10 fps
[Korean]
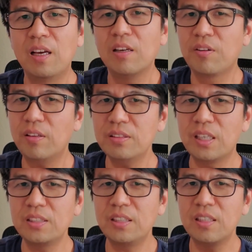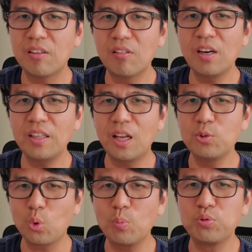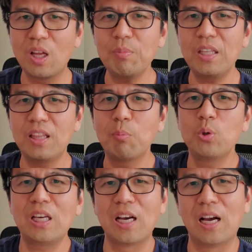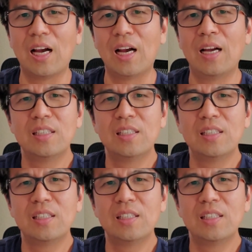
그래서 사실 그런 거에 대한 조금 부담이 있다 보니까